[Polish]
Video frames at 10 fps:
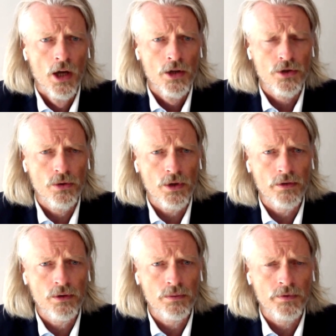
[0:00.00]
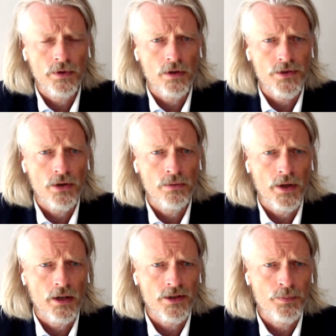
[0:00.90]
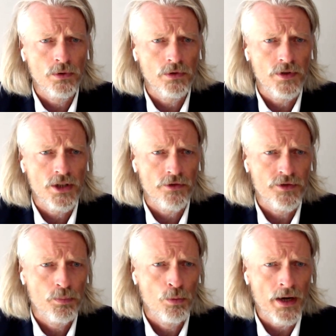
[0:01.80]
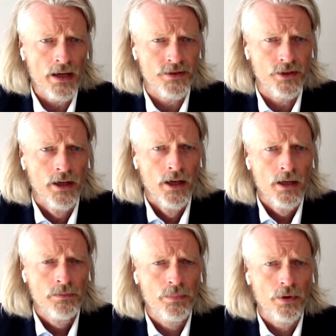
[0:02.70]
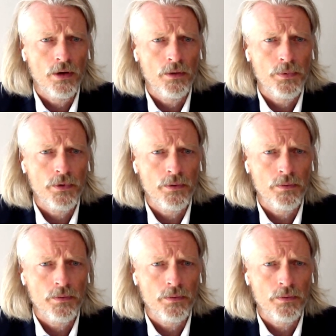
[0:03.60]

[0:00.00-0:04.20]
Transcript: czy ujawniły pewnego rodzaju bariery z punktu widzenia współpracy. Bo e,